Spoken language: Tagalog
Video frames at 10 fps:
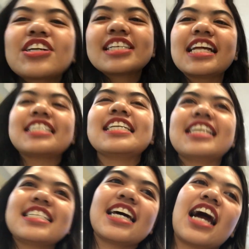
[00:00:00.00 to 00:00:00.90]
ko sila
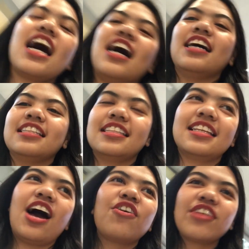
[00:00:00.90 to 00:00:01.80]
sinisiraan.
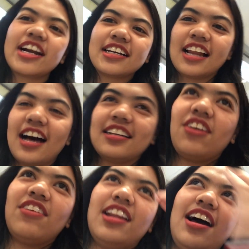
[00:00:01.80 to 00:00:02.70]
Ang weird lang na
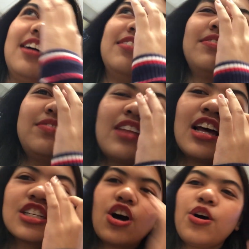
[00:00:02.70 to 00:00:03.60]
wala.
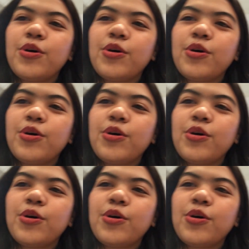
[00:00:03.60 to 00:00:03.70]
So,